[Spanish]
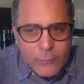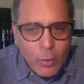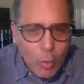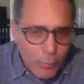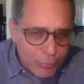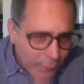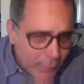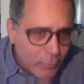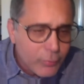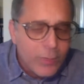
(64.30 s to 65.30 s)
Como
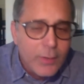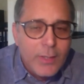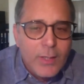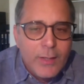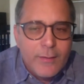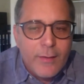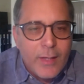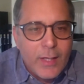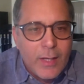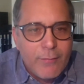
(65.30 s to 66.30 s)
sabemos,
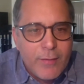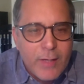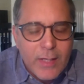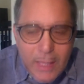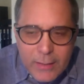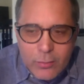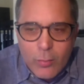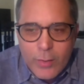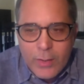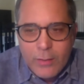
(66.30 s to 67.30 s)
desde que Fidel
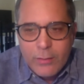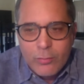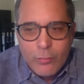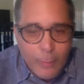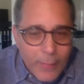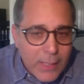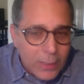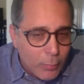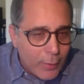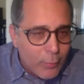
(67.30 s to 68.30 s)
Castro y su
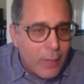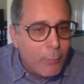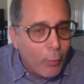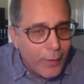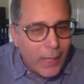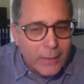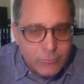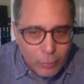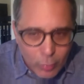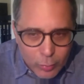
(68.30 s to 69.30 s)
familia tomaron el poder
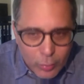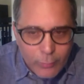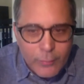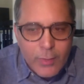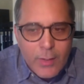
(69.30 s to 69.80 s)
absoluto,